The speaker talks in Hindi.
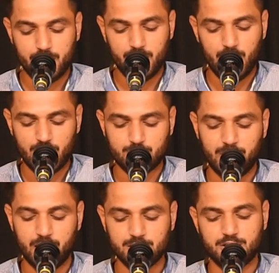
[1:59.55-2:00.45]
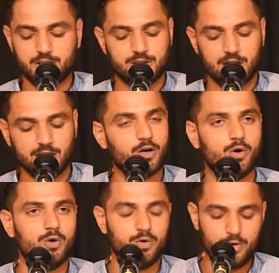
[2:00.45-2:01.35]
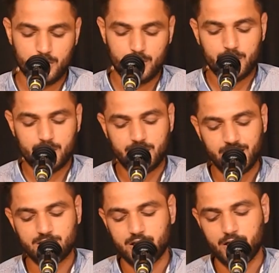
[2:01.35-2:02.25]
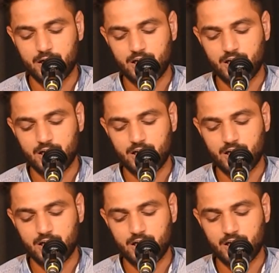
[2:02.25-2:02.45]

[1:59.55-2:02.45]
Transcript: नीला आसमान जिसकी चादर हो देश के